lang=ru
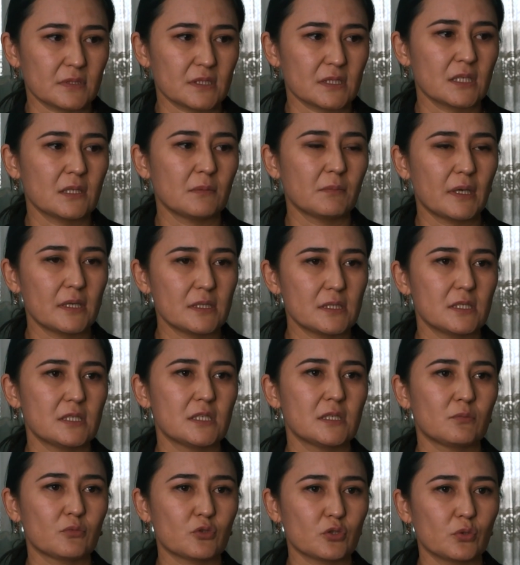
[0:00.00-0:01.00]
занимайся
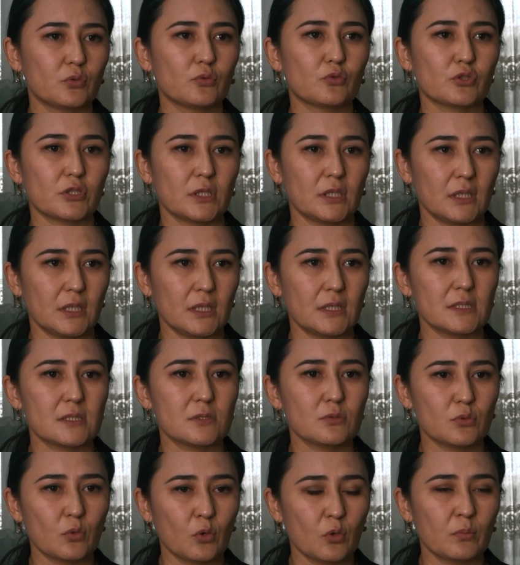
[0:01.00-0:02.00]
тем, что уже
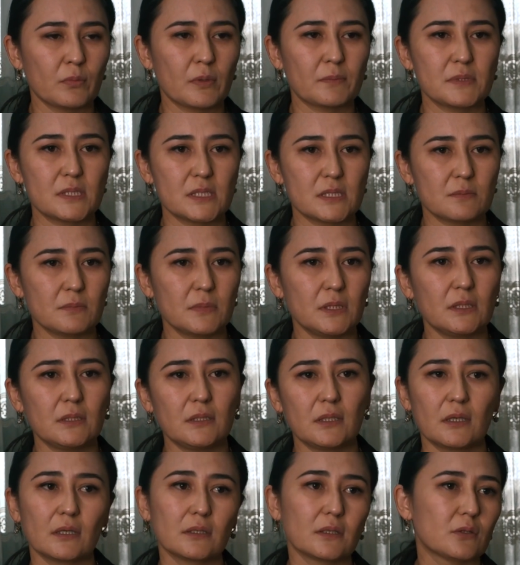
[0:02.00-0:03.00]
есть, домом, детьми,
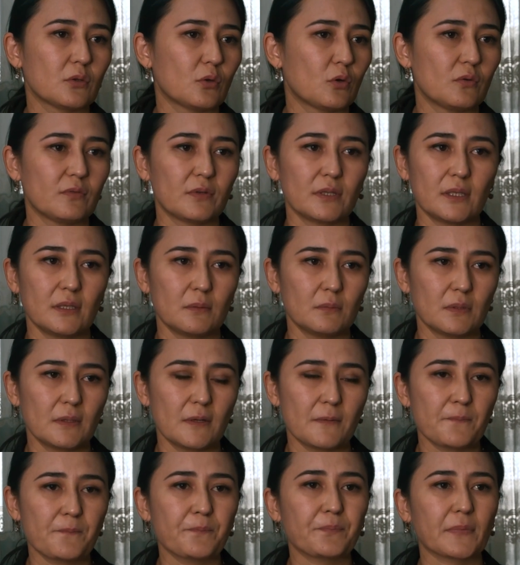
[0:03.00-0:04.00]
никогда такого не
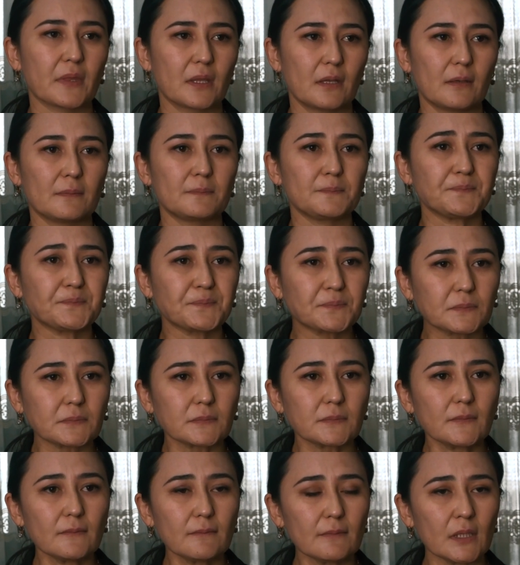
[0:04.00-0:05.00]
было. Да.
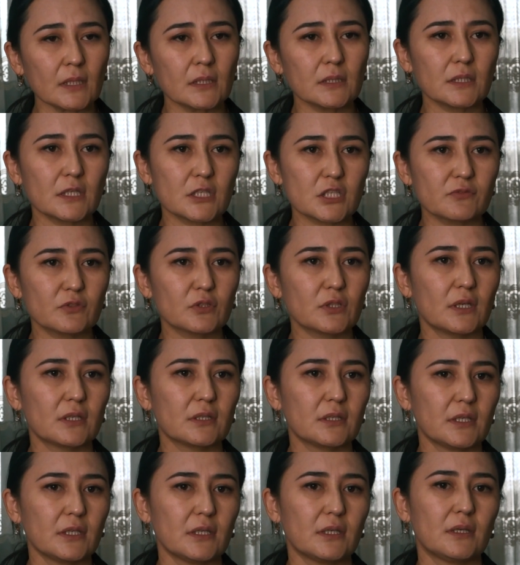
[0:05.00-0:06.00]
Даже вот
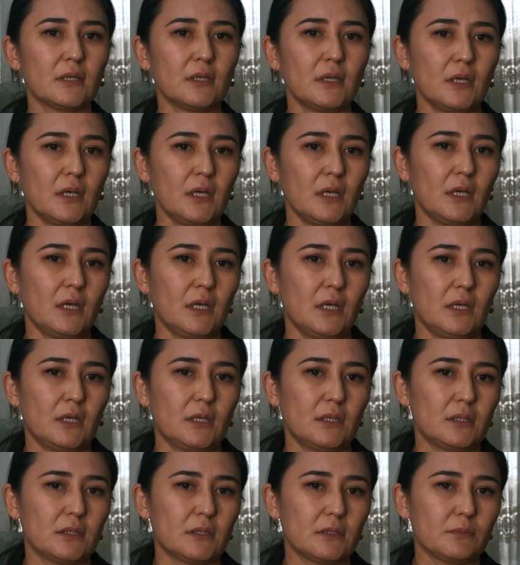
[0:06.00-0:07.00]
когда я
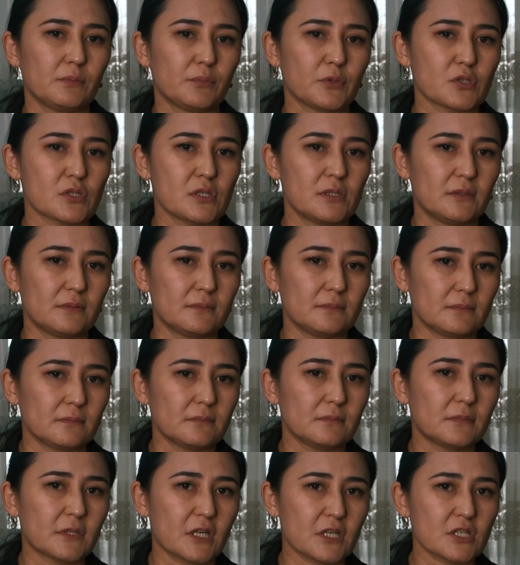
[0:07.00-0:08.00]
а, после
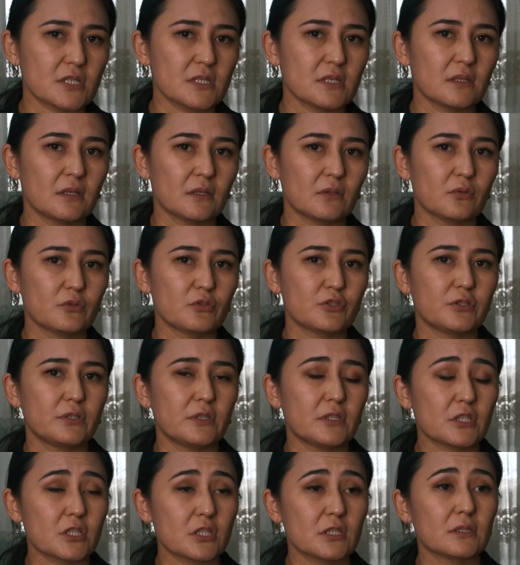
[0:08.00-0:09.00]
рождения дочери
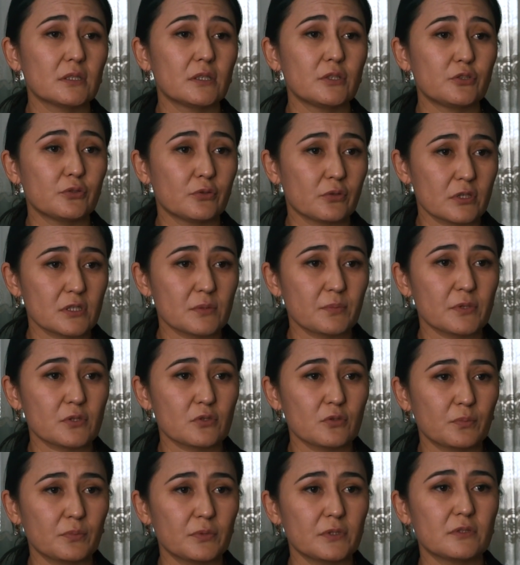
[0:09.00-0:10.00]
решила еще раз
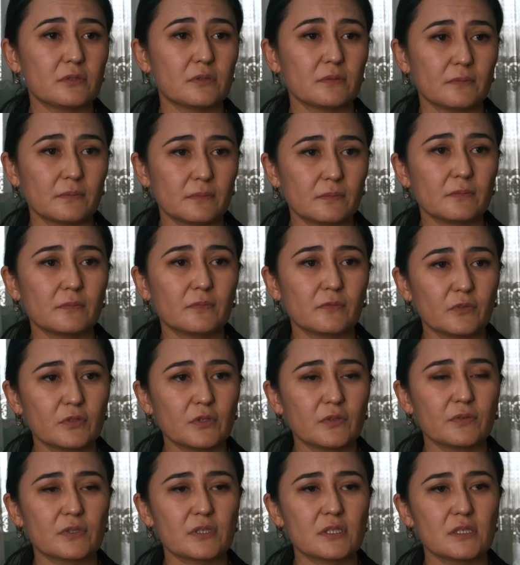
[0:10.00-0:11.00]
поступить в
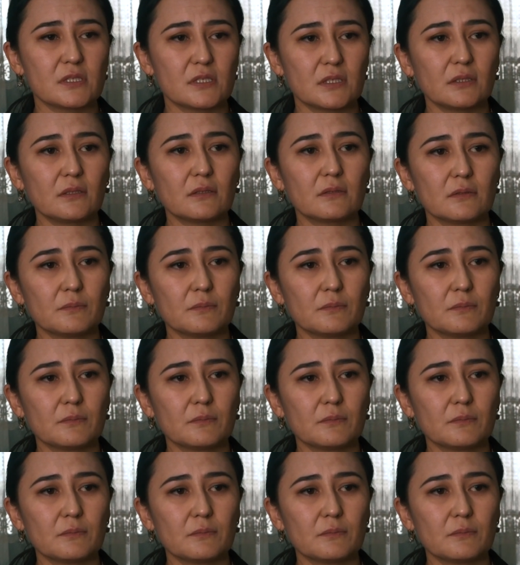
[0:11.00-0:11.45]
университет,